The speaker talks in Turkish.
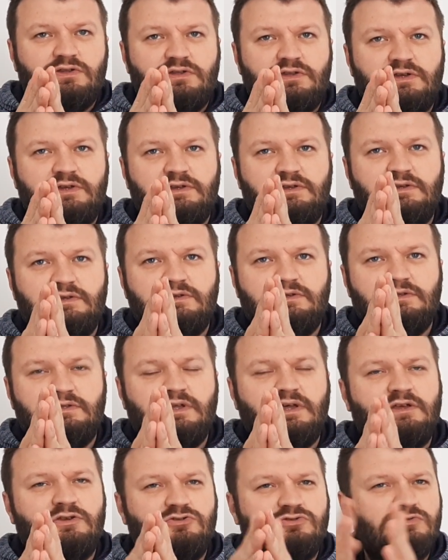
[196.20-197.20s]
ee,
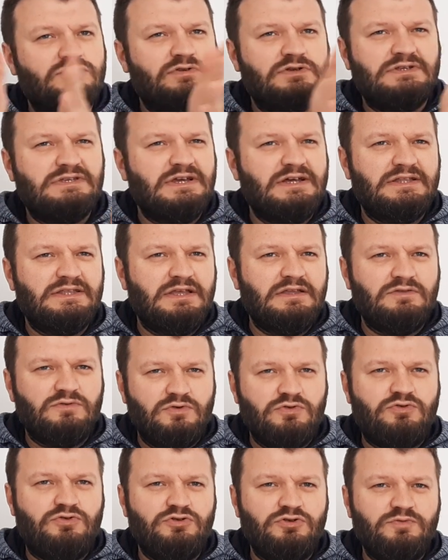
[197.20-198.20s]
daha sonra zaten
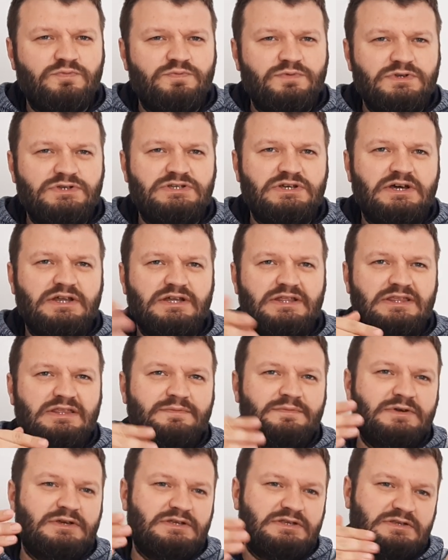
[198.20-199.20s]
okuyup
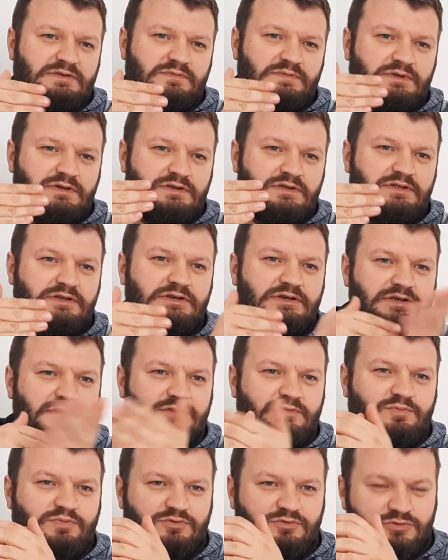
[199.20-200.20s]
işaretleme kısımlarını
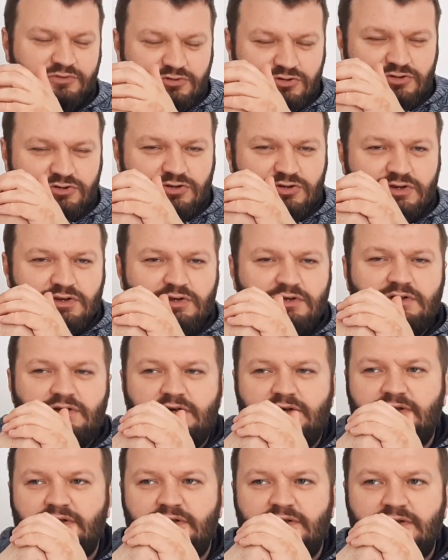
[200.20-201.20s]
yapıyoruz.
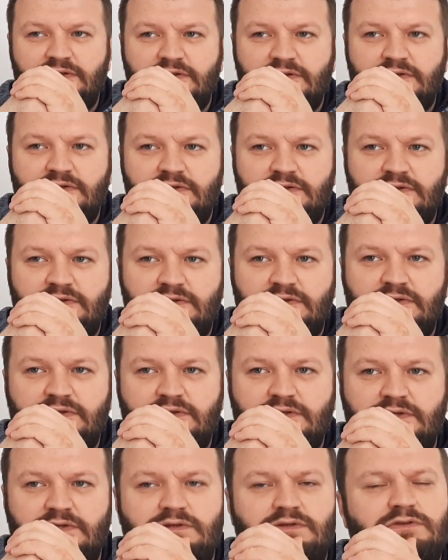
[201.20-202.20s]

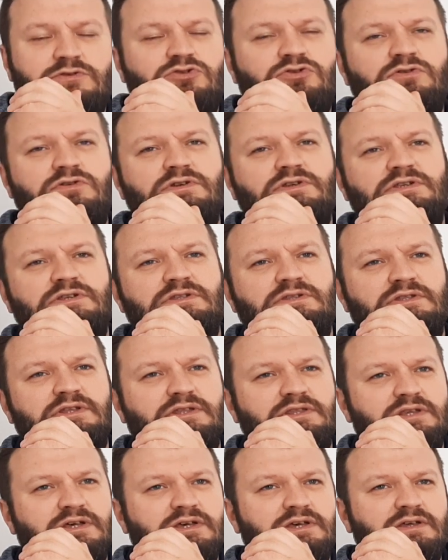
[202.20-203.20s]
Ee,
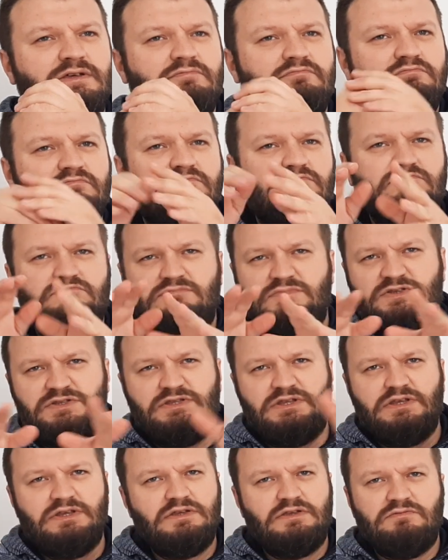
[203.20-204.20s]
sonrasında da
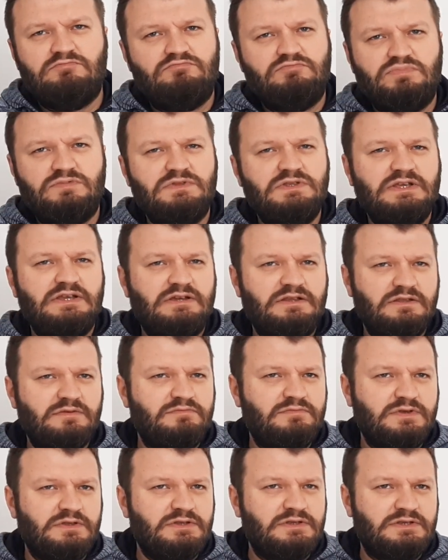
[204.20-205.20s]
işte
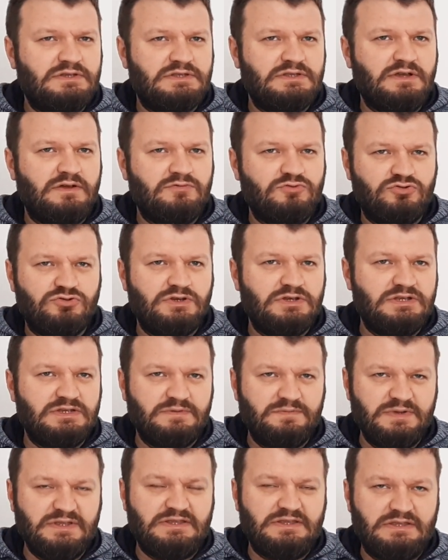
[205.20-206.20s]
diyelim hani sınav
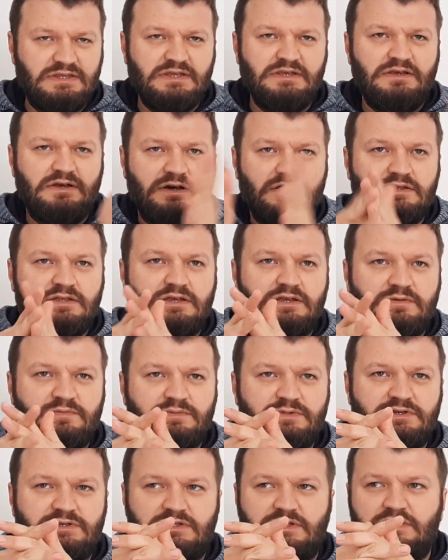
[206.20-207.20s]
süresi bitti.
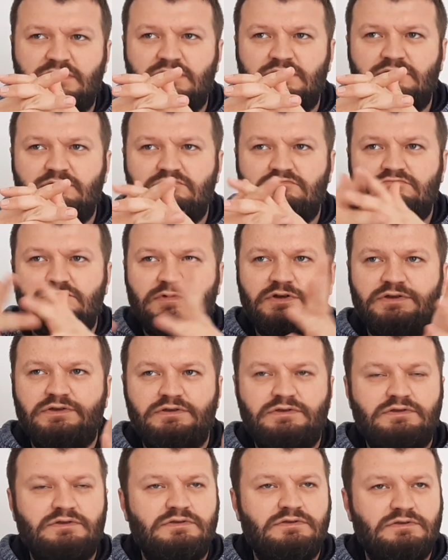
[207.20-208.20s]
Adayımız da e,
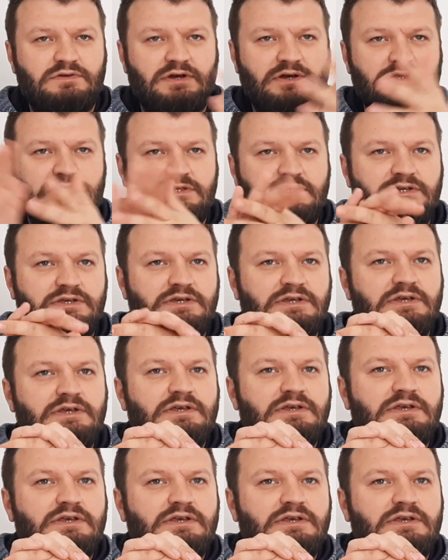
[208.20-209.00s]
artık